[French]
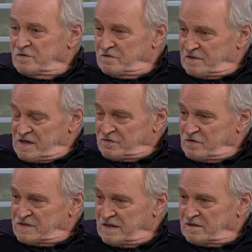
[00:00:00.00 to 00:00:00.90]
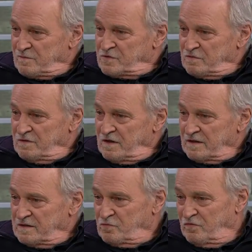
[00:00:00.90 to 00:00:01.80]
un, dans un site comme celui-là,
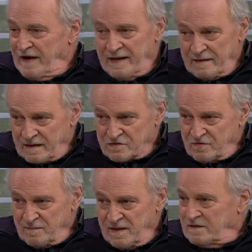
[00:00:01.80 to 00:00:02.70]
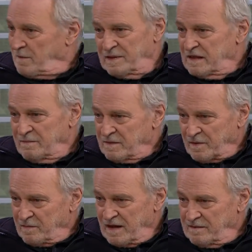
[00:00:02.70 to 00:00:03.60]
qui est mhm. ouvert actuellement, il n'y a pas tellement de
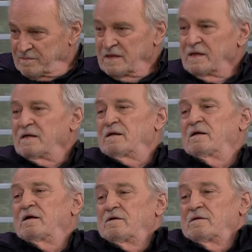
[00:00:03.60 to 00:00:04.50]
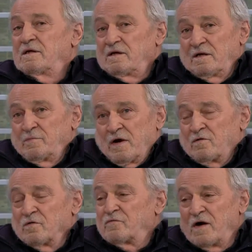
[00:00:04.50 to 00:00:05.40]
problèmes et, puis
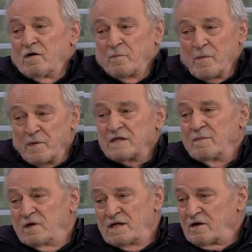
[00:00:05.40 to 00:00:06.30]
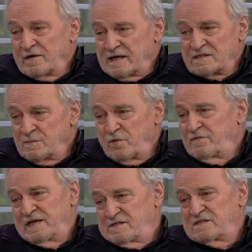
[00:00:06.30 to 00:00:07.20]
encore une fois, on ne peut pas démolir un quartier pour
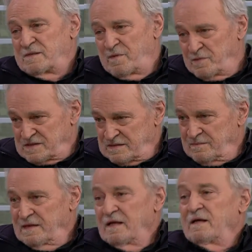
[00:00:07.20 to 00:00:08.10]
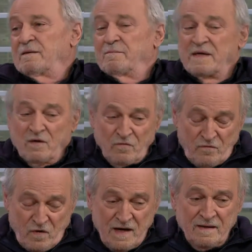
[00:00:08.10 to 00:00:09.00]
faire ça, Ce n'est pas possible. Mais on
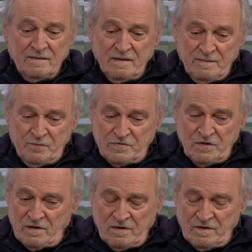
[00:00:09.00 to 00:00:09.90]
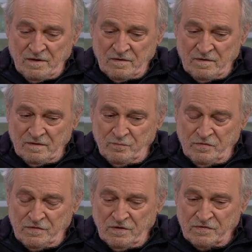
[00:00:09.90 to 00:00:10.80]
voit dans plusieurs, euh, euh,
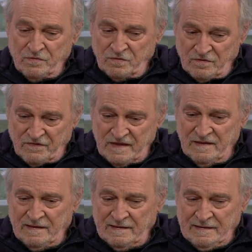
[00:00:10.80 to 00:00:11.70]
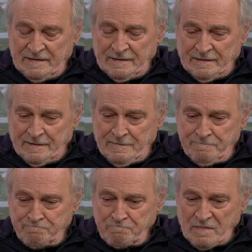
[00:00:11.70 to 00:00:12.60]
plusieurs autres villes,
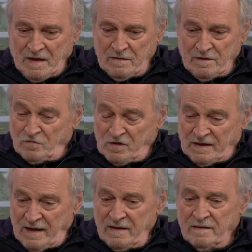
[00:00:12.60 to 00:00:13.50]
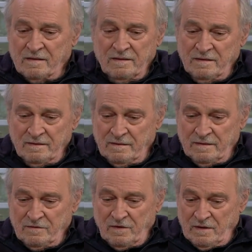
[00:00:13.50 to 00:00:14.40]
euh, en Angleterre,
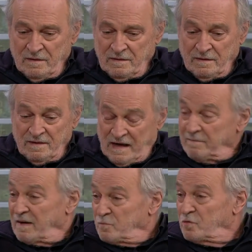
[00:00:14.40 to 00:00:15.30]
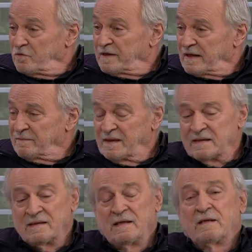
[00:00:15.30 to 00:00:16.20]
en, Allemagne beaucoup également,
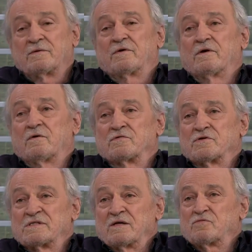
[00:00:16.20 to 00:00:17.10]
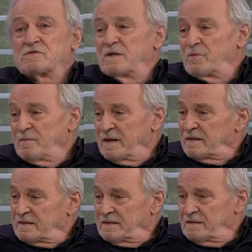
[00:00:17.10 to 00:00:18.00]
qu'on se sert tout simplement
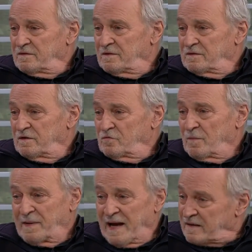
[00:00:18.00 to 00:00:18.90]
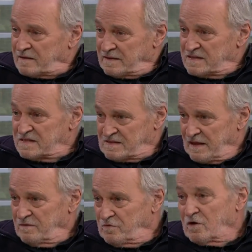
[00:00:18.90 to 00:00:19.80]
des, de, parcs
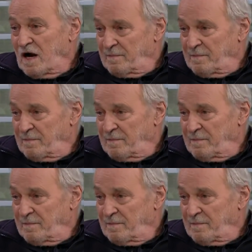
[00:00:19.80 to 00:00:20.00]
existants, de grands